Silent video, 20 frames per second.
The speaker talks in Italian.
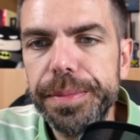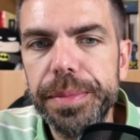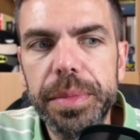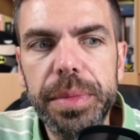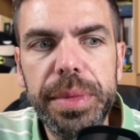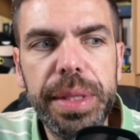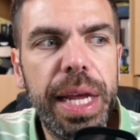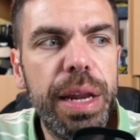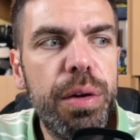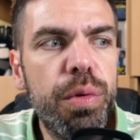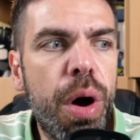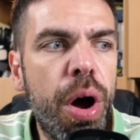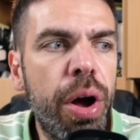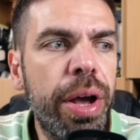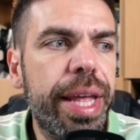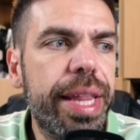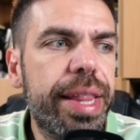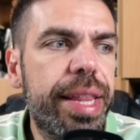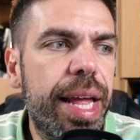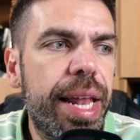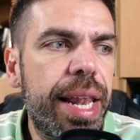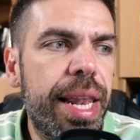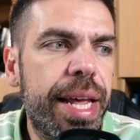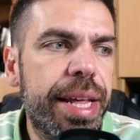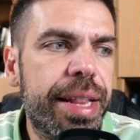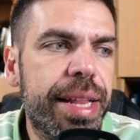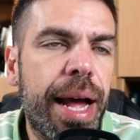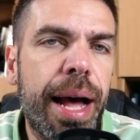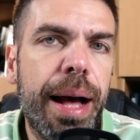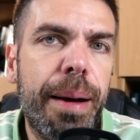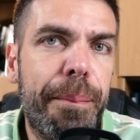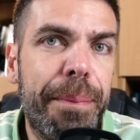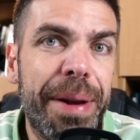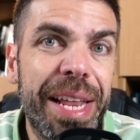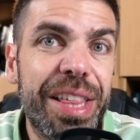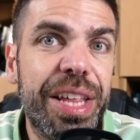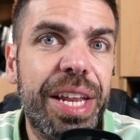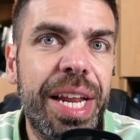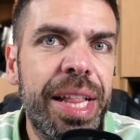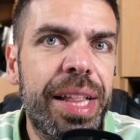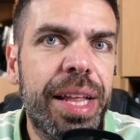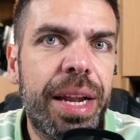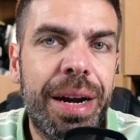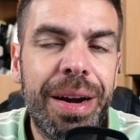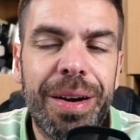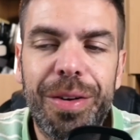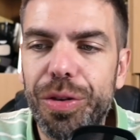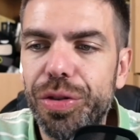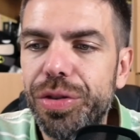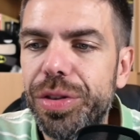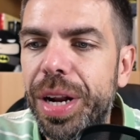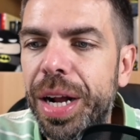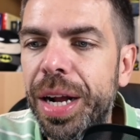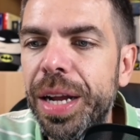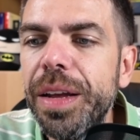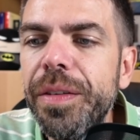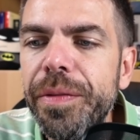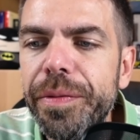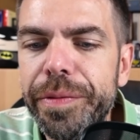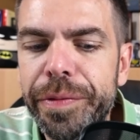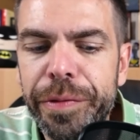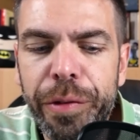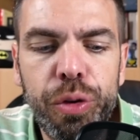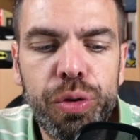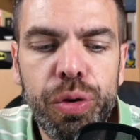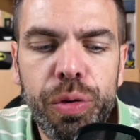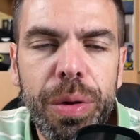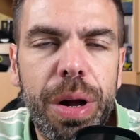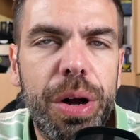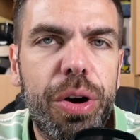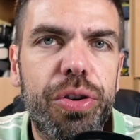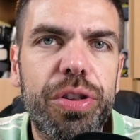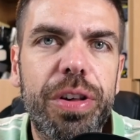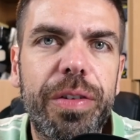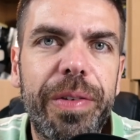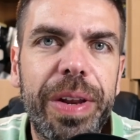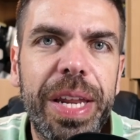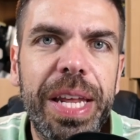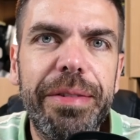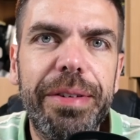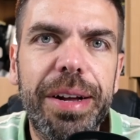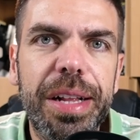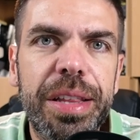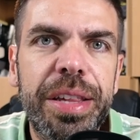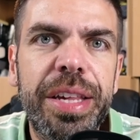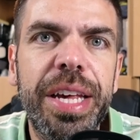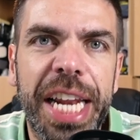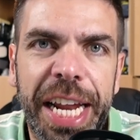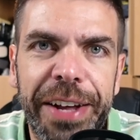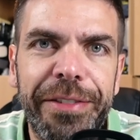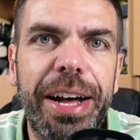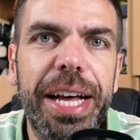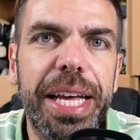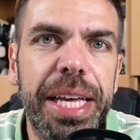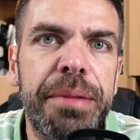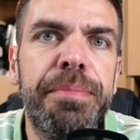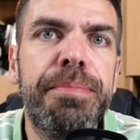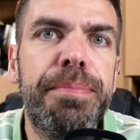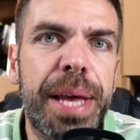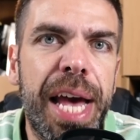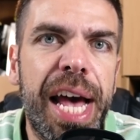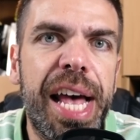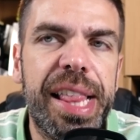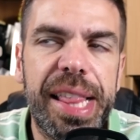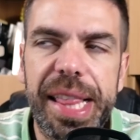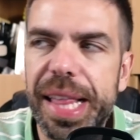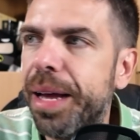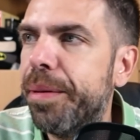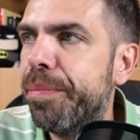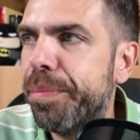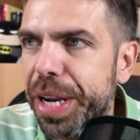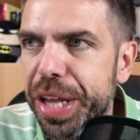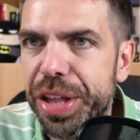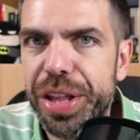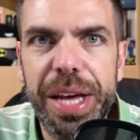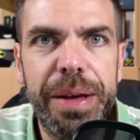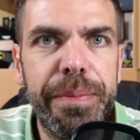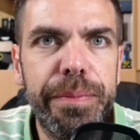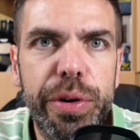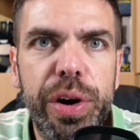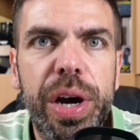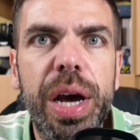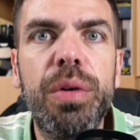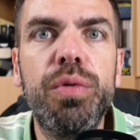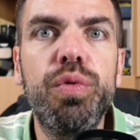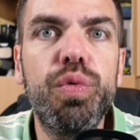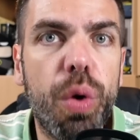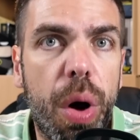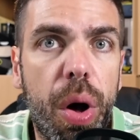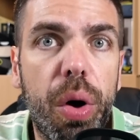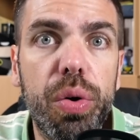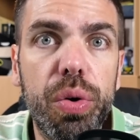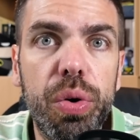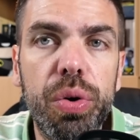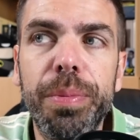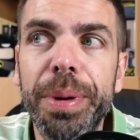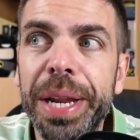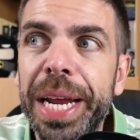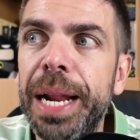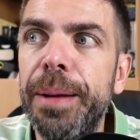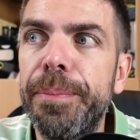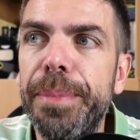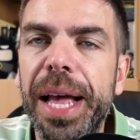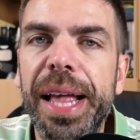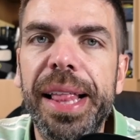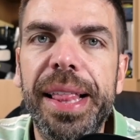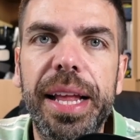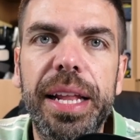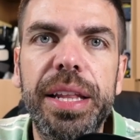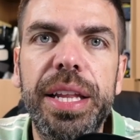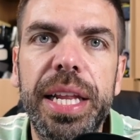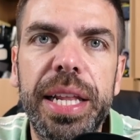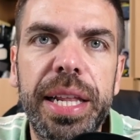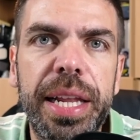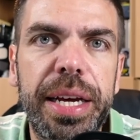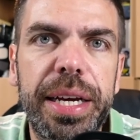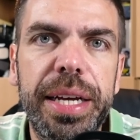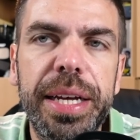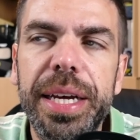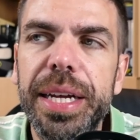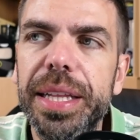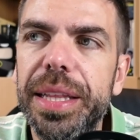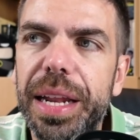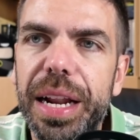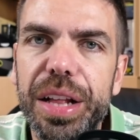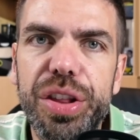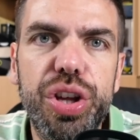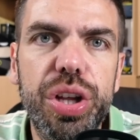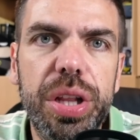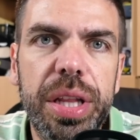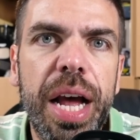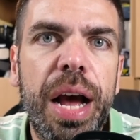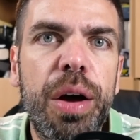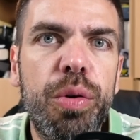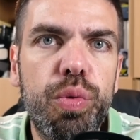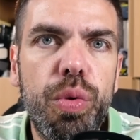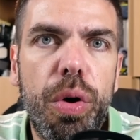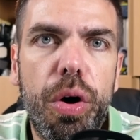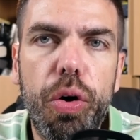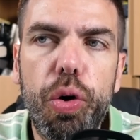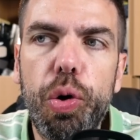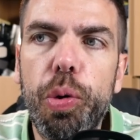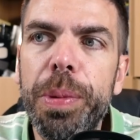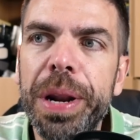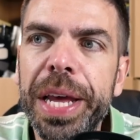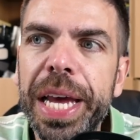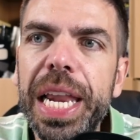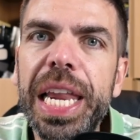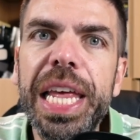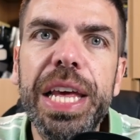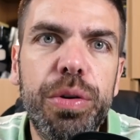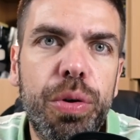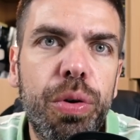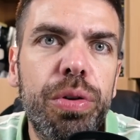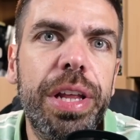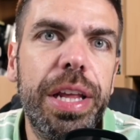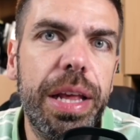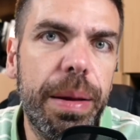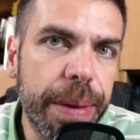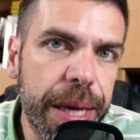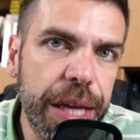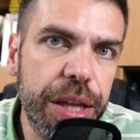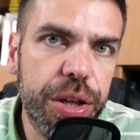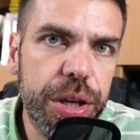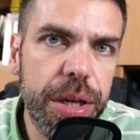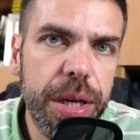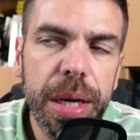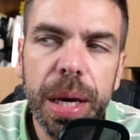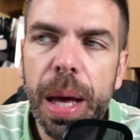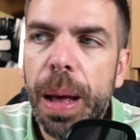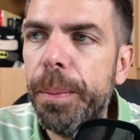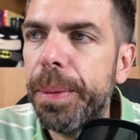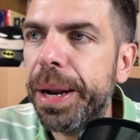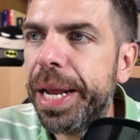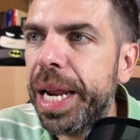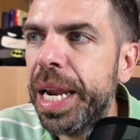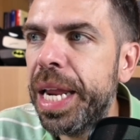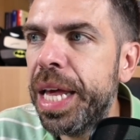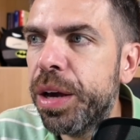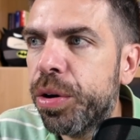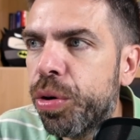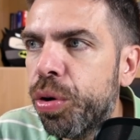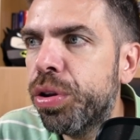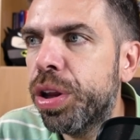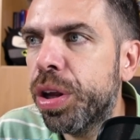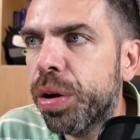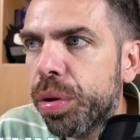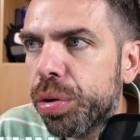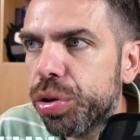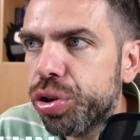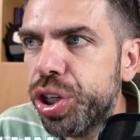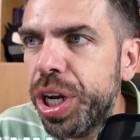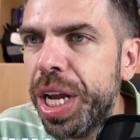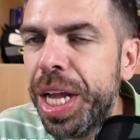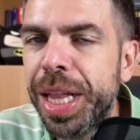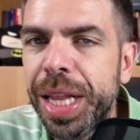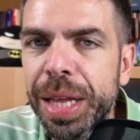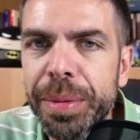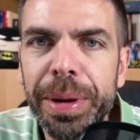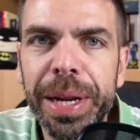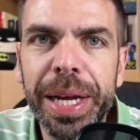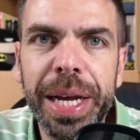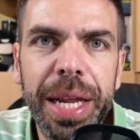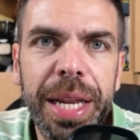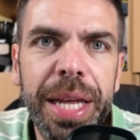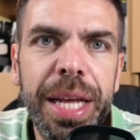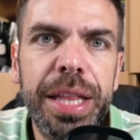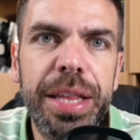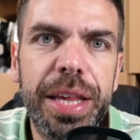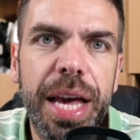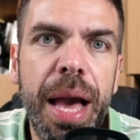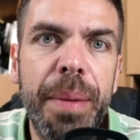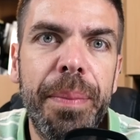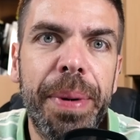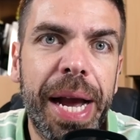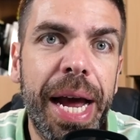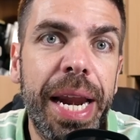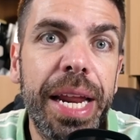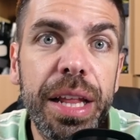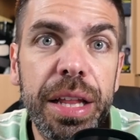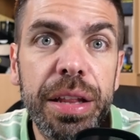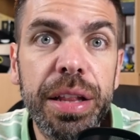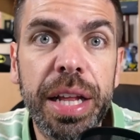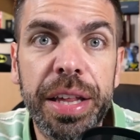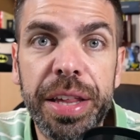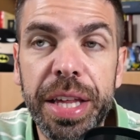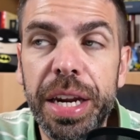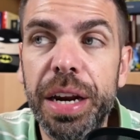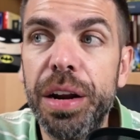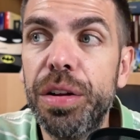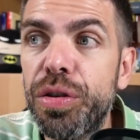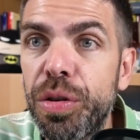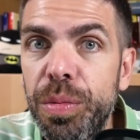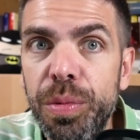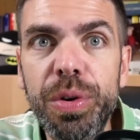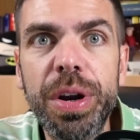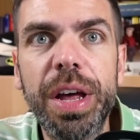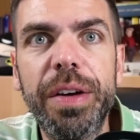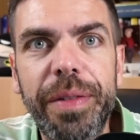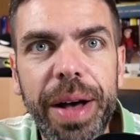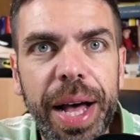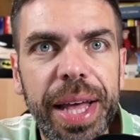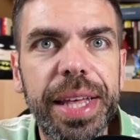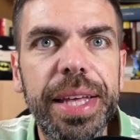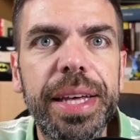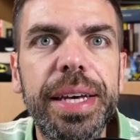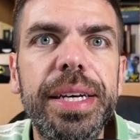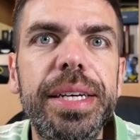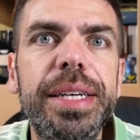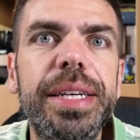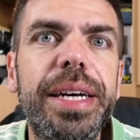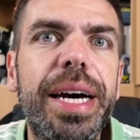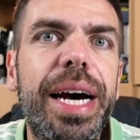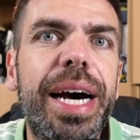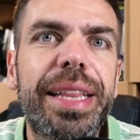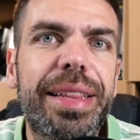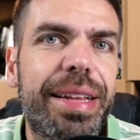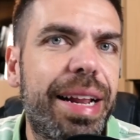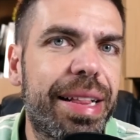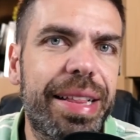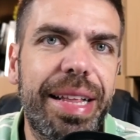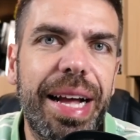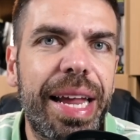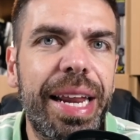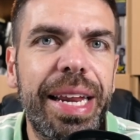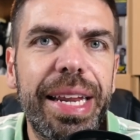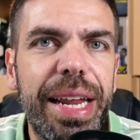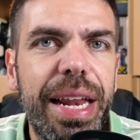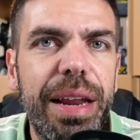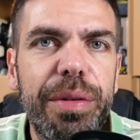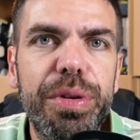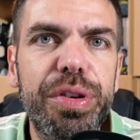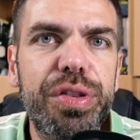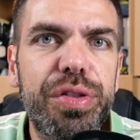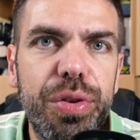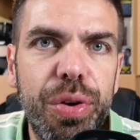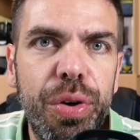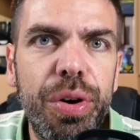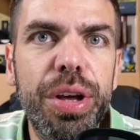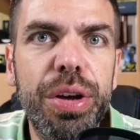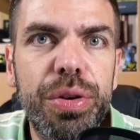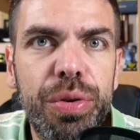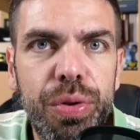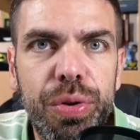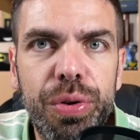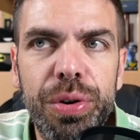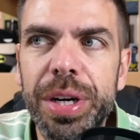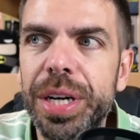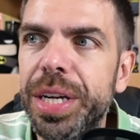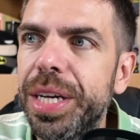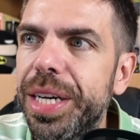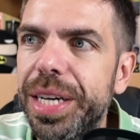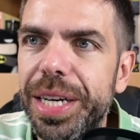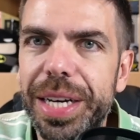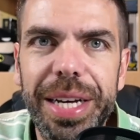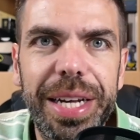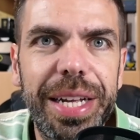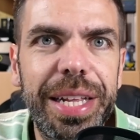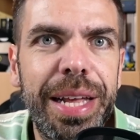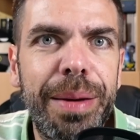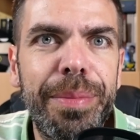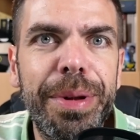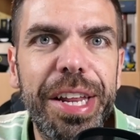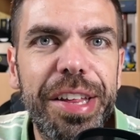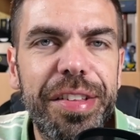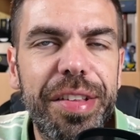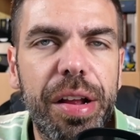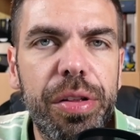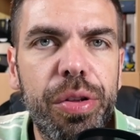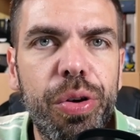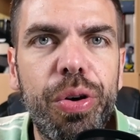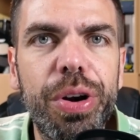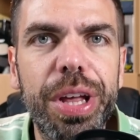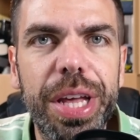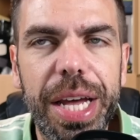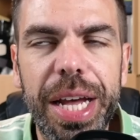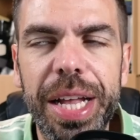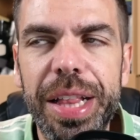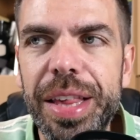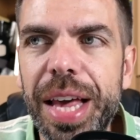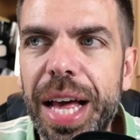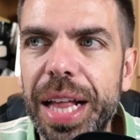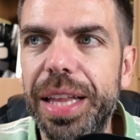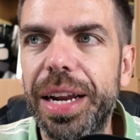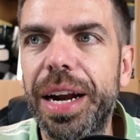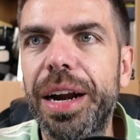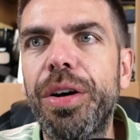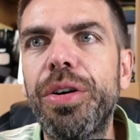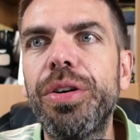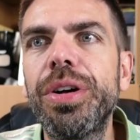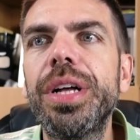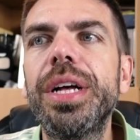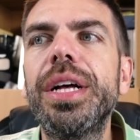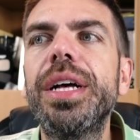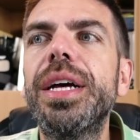Nei luoghi dell'età precedente alla nostra, in fondo qualcosa avveniva, si andava in piazza, per esempio, che è un luogo, perché la piazza del, della città è un luogo, perché lì incontri gli amici, perché lì incontri i conoscenti, perché lì c'è magari la sede del comune e vai a trattare delle questioni con eh, gli amministratori, eccetera, no?